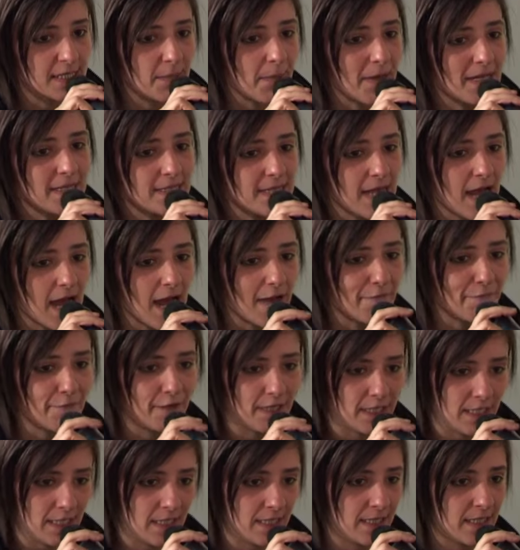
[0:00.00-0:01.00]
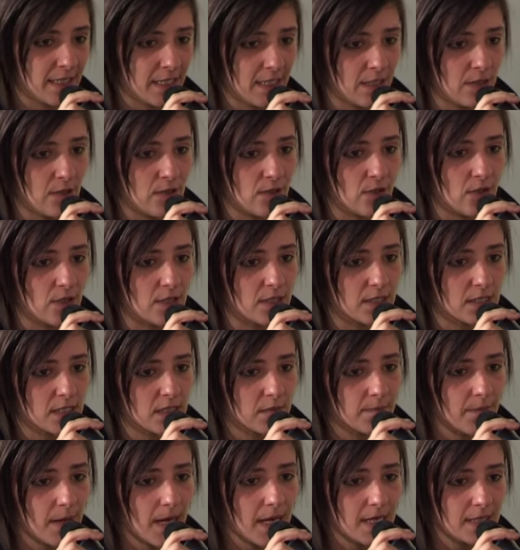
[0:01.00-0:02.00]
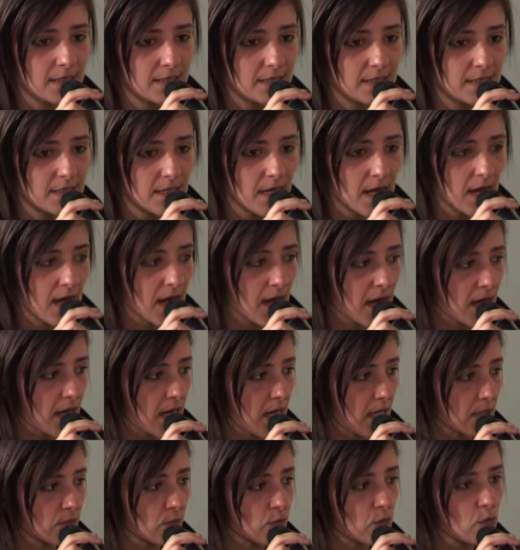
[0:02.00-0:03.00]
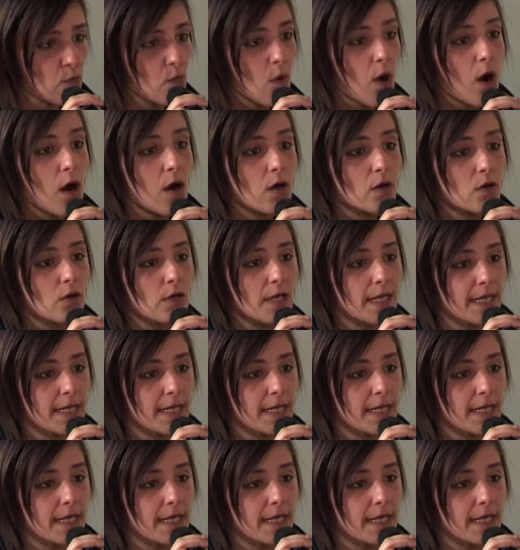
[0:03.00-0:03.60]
si pensa a Ferentillo si pensa ad un luogo